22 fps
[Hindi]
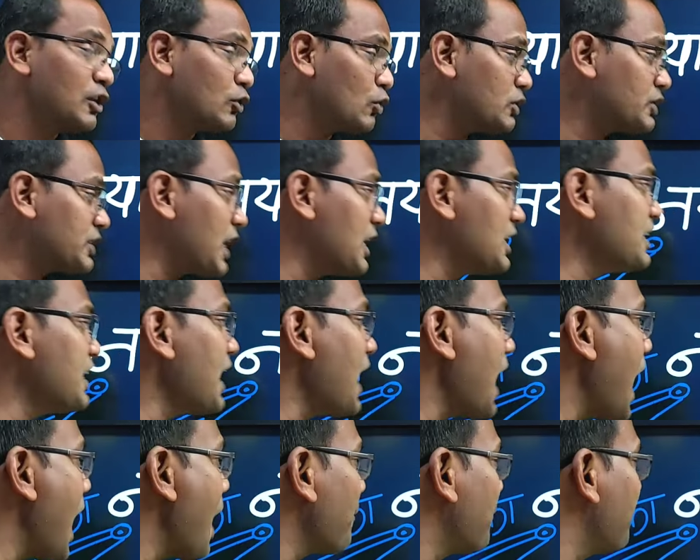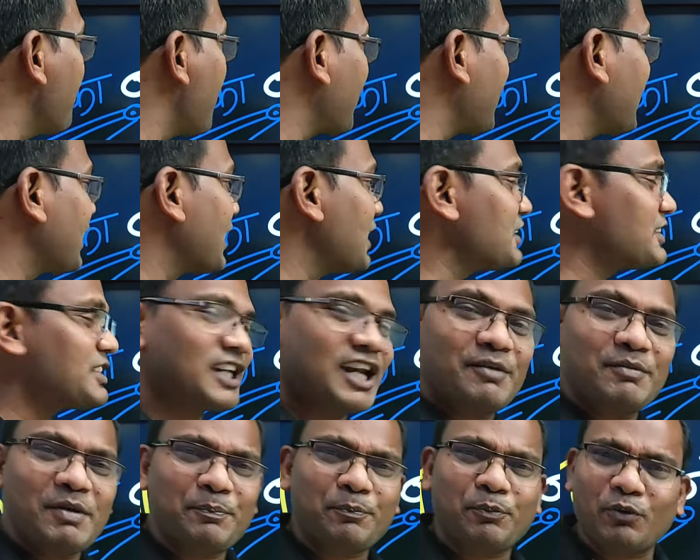तो चलिए आप हमारे अगर
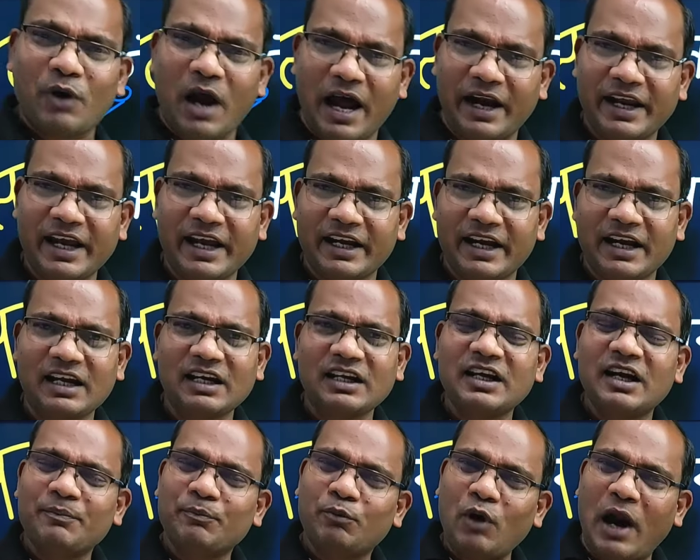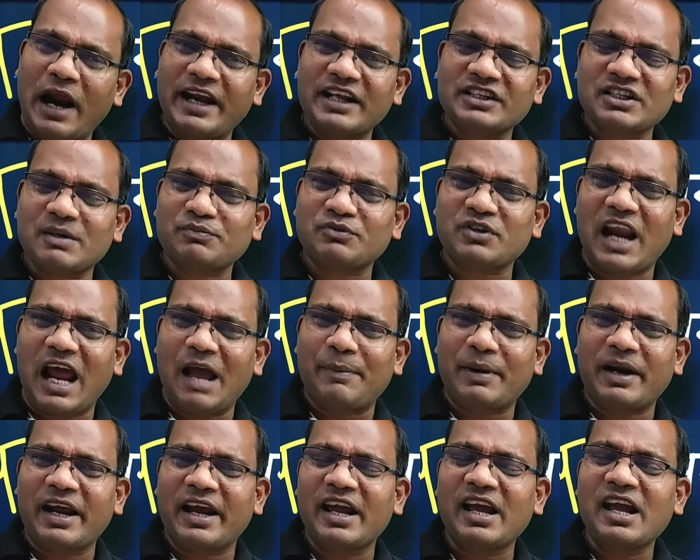चैनल में पुराने हैं ना पुराने
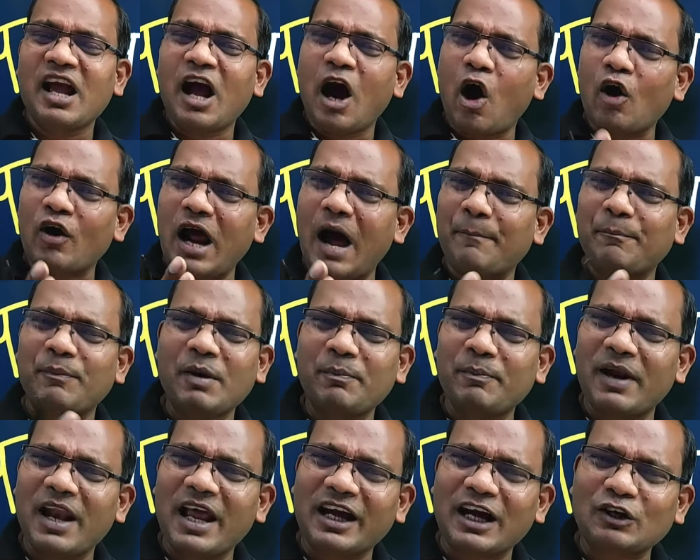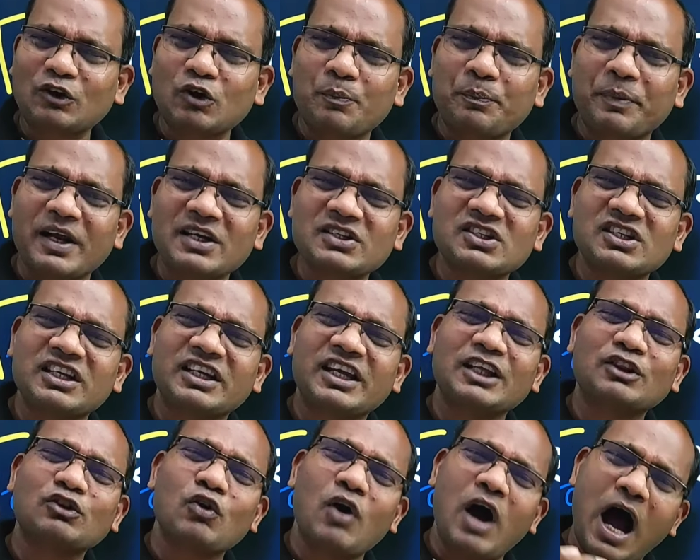सब्सक्राइबर हैं और आपने बेल आइकन को प्रेस नहीं
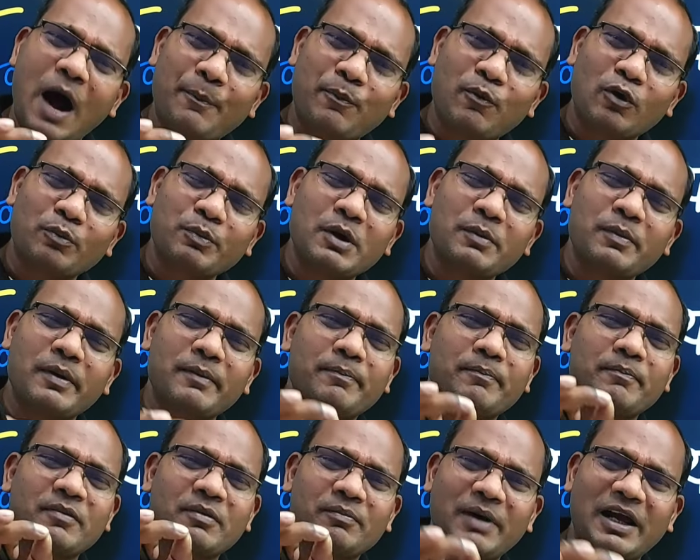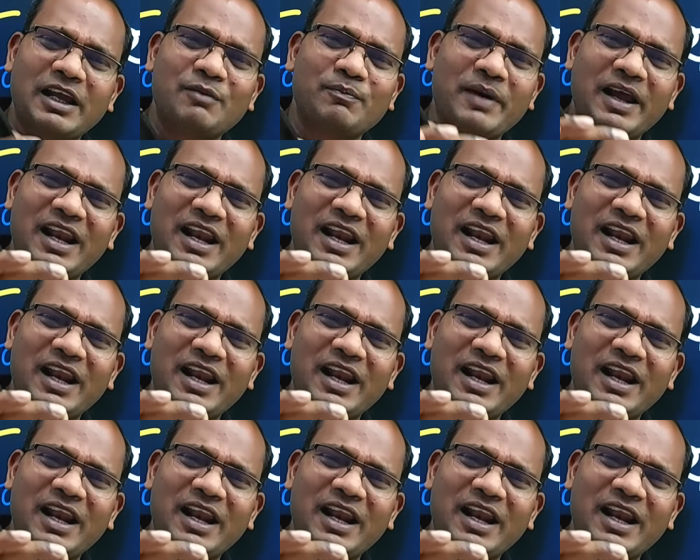किया तो आप लोग भी भाई